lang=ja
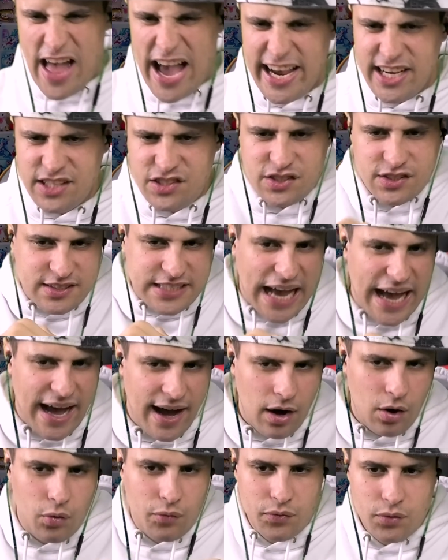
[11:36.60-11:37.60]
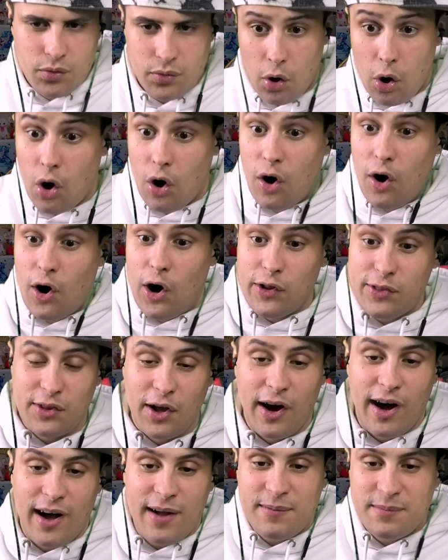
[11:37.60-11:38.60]
ナイスサウンドおっ
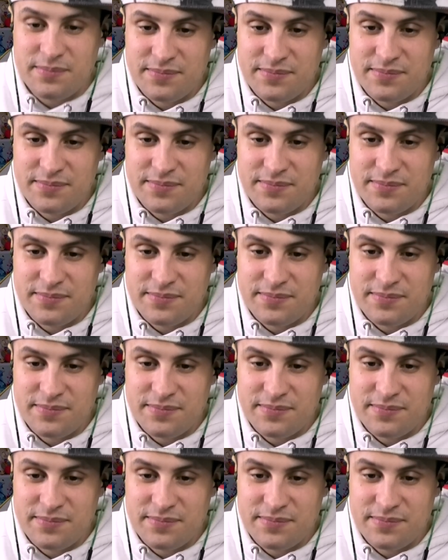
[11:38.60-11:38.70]
と